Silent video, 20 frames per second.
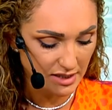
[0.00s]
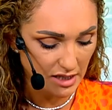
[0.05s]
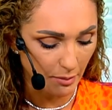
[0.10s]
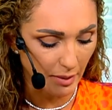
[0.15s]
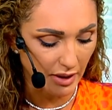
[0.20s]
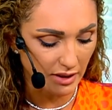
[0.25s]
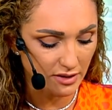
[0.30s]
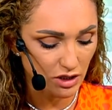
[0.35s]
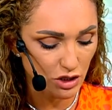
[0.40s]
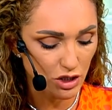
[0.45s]

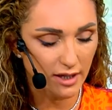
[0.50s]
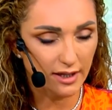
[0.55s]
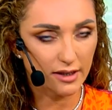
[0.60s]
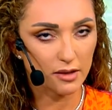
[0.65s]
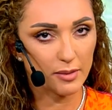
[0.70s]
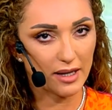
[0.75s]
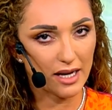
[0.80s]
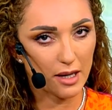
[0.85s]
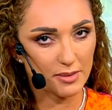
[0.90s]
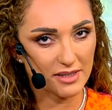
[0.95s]
طبعا تجاره
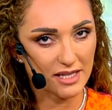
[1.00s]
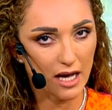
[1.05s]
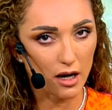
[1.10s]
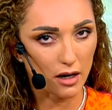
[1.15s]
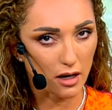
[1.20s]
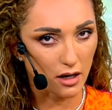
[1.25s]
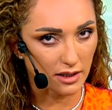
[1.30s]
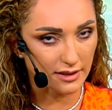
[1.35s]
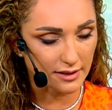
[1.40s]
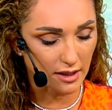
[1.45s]
الملابس
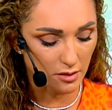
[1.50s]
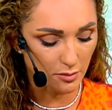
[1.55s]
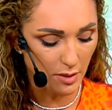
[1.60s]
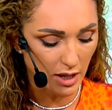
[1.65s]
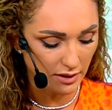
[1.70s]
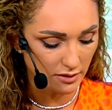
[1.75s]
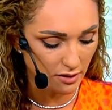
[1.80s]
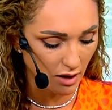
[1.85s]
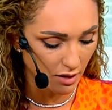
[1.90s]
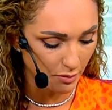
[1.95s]
حققت
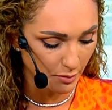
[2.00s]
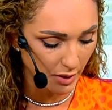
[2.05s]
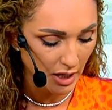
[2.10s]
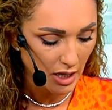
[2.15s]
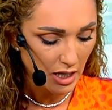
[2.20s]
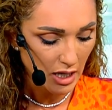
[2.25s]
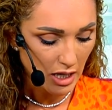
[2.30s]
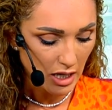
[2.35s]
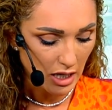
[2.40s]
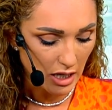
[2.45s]
ارباح ضخمه
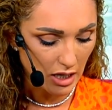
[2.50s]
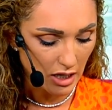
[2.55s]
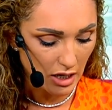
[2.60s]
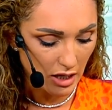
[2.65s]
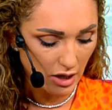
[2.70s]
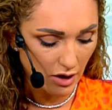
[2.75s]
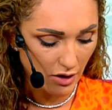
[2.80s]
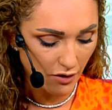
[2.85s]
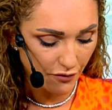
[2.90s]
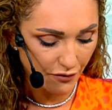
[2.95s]

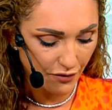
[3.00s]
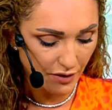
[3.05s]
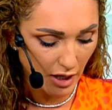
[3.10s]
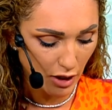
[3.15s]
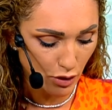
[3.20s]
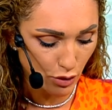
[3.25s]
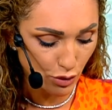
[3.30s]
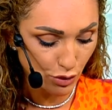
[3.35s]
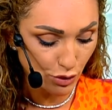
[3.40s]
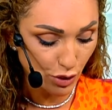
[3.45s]
آه، في
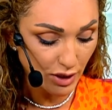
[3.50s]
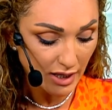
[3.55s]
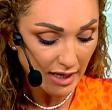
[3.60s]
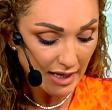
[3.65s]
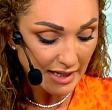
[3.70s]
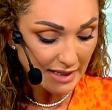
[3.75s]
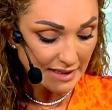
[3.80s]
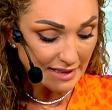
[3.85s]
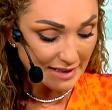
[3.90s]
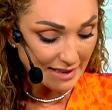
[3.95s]
الاردن
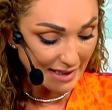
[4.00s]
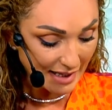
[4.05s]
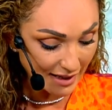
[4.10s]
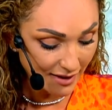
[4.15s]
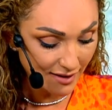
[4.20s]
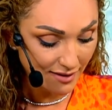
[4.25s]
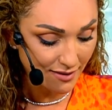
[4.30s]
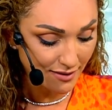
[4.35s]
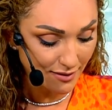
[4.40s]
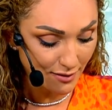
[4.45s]

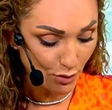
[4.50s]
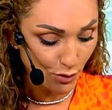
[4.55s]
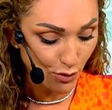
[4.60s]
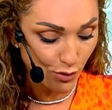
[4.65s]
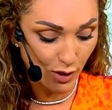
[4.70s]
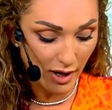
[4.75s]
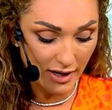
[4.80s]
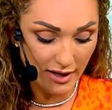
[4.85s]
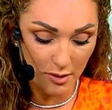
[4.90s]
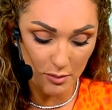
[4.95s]
اثنين
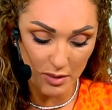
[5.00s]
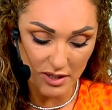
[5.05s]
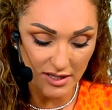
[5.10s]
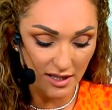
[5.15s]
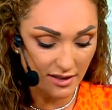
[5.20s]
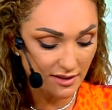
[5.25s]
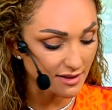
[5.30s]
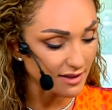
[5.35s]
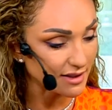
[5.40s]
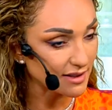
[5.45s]
وانا
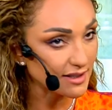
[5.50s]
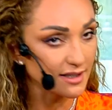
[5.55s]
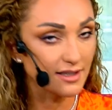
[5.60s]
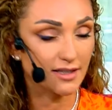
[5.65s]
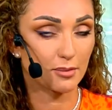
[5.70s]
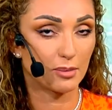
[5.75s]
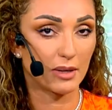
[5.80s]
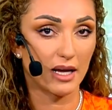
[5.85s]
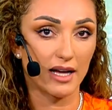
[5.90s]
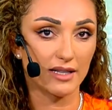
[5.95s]
انبسطت
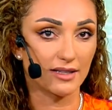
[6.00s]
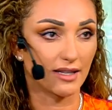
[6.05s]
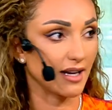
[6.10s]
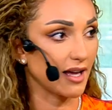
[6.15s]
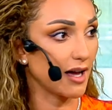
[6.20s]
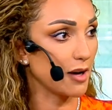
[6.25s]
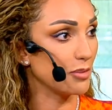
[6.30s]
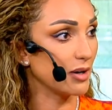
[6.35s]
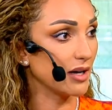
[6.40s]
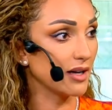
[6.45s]
كثير بهذا أنا
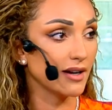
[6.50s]
الخبر